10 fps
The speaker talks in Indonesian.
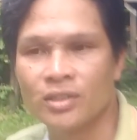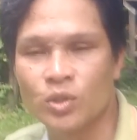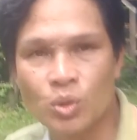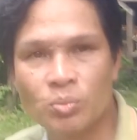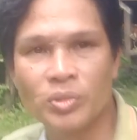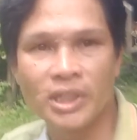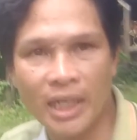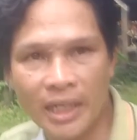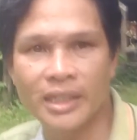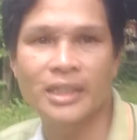sumber
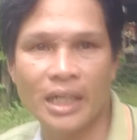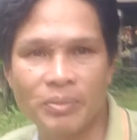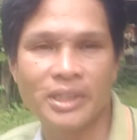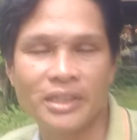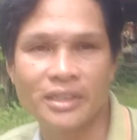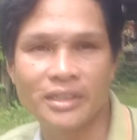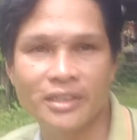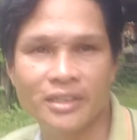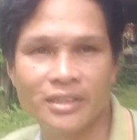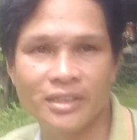air kami
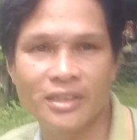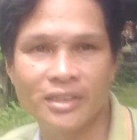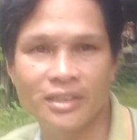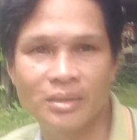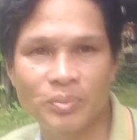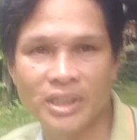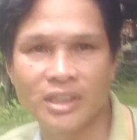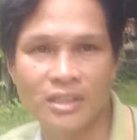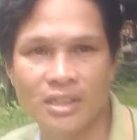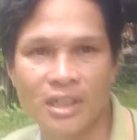di tempat
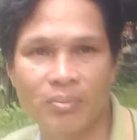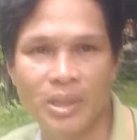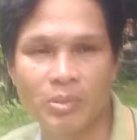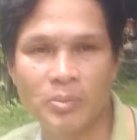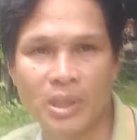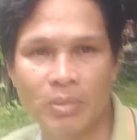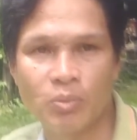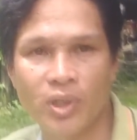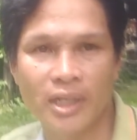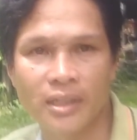ini selama beberapa
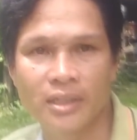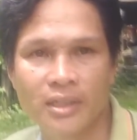bulan